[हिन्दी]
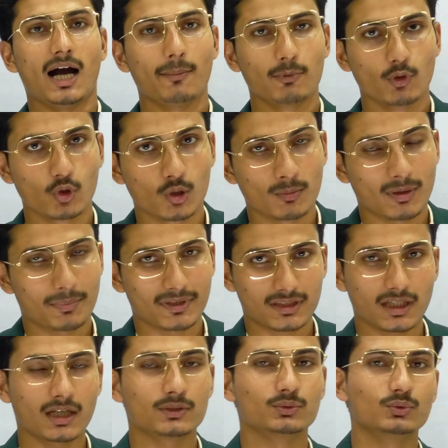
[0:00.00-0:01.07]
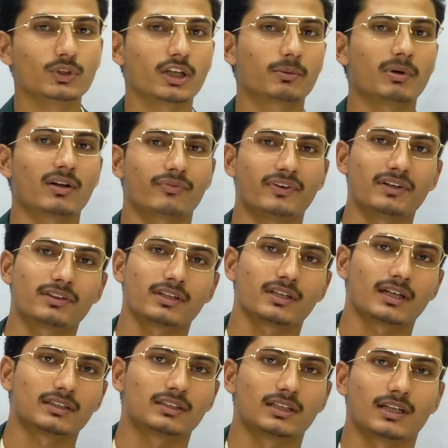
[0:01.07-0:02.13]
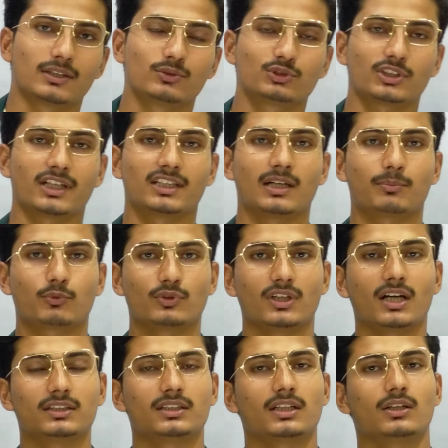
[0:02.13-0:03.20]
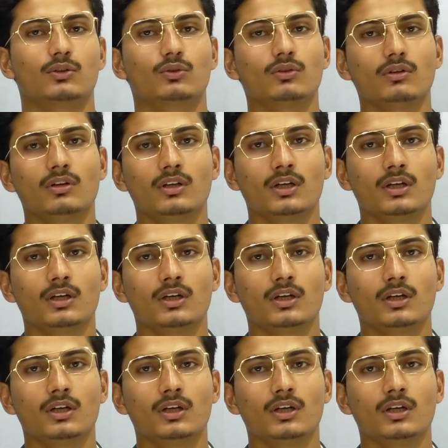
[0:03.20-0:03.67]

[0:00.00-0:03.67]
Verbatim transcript: आप लोगों को मैं बता दूँ एक बार फिर से याद दिला दूँ शायद आपको याद ना हो